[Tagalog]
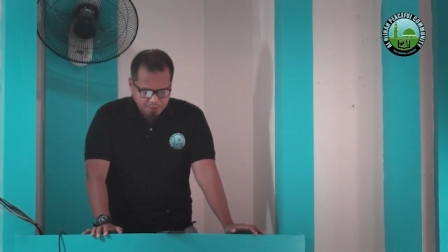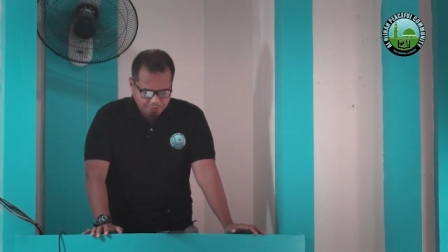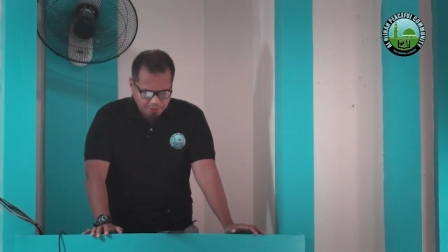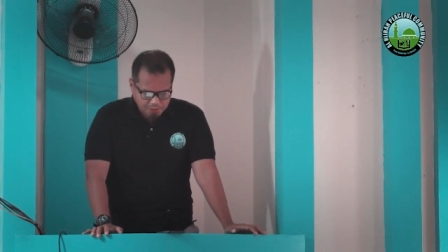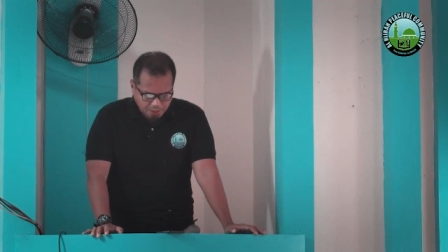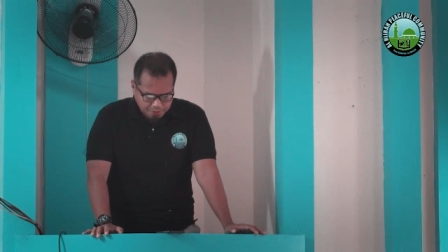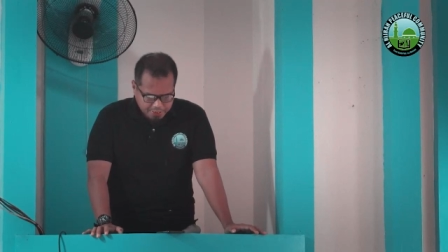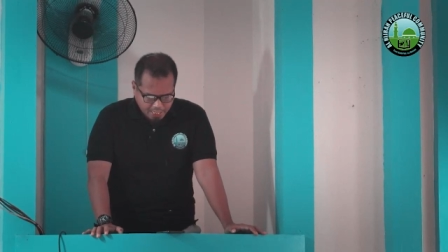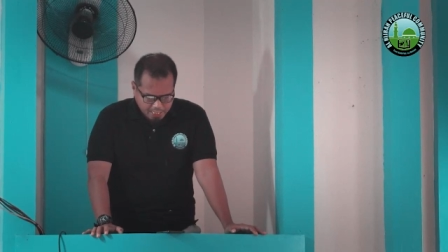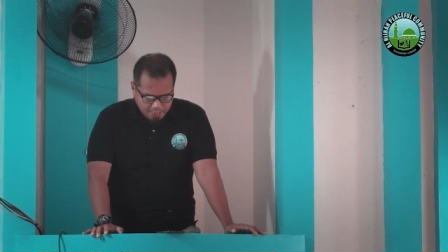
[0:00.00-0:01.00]
Wallahu
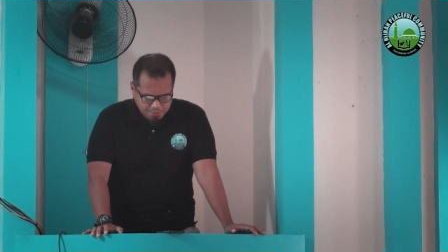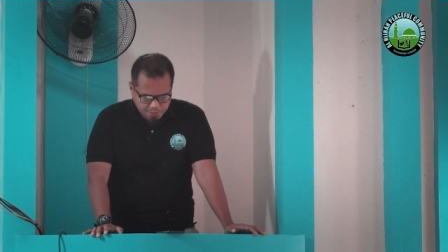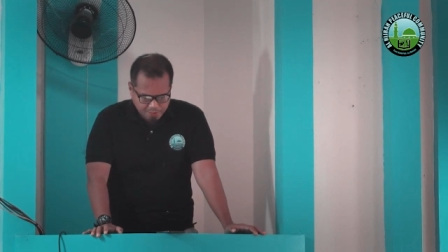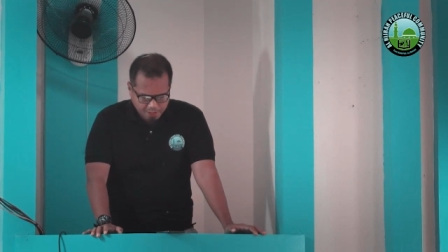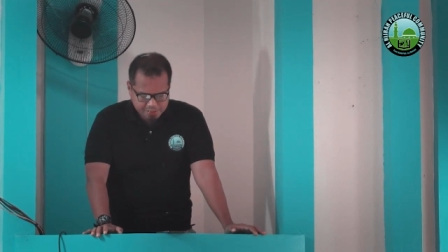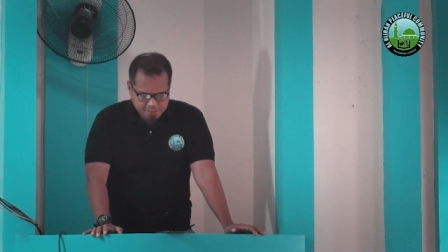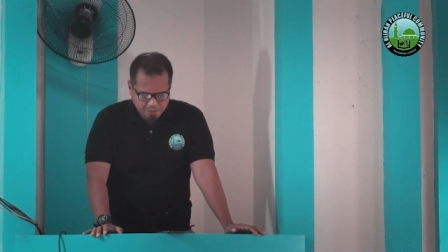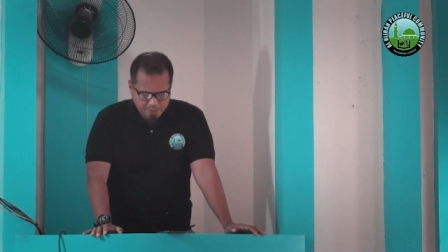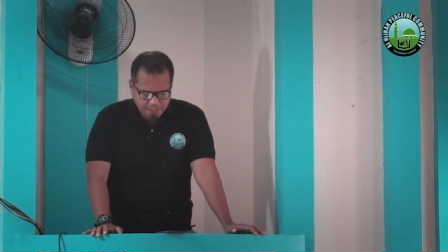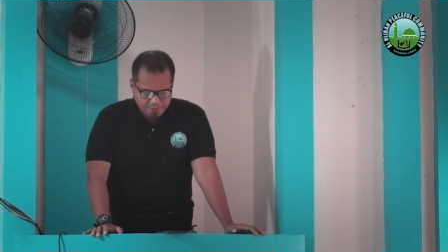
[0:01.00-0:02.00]
ya'lamu ma fi
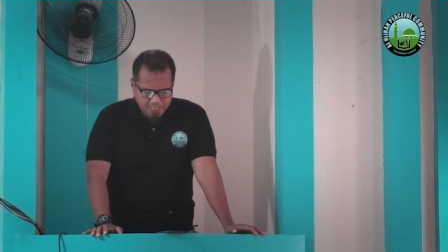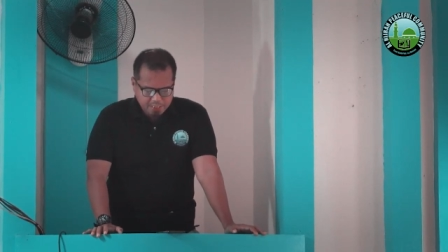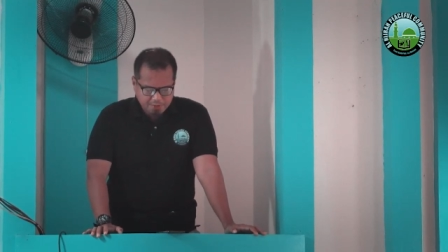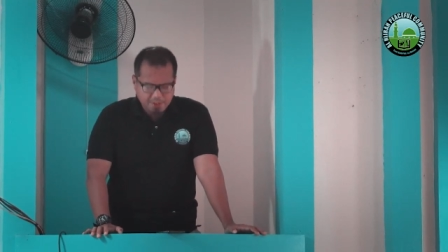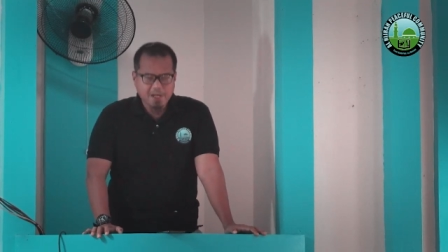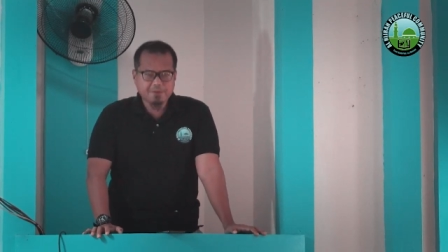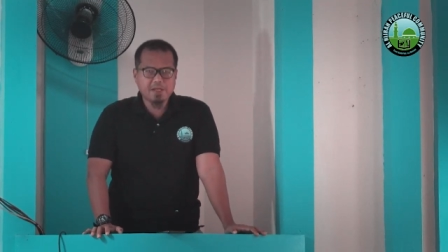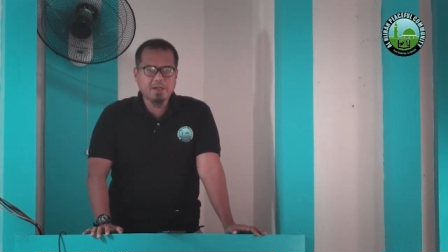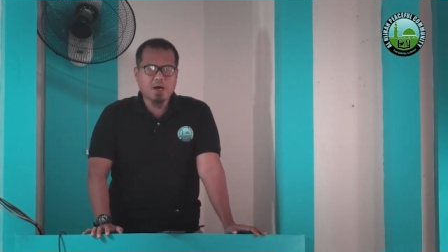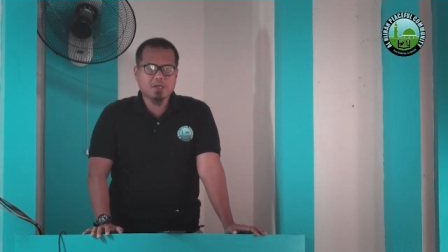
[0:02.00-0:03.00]
samawati wa ma
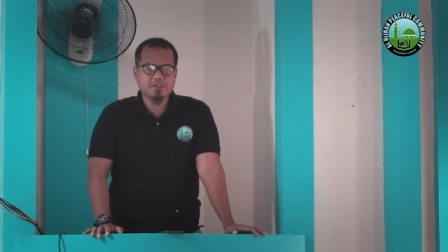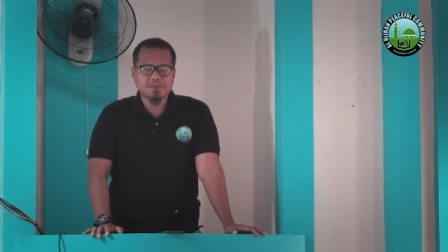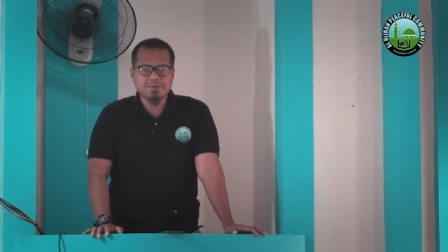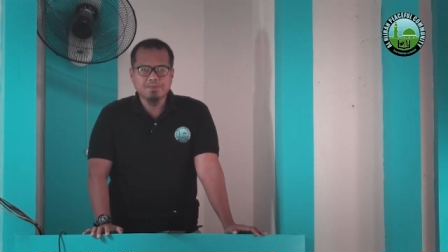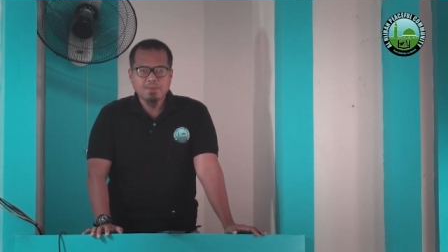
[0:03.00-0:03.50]
fil ard.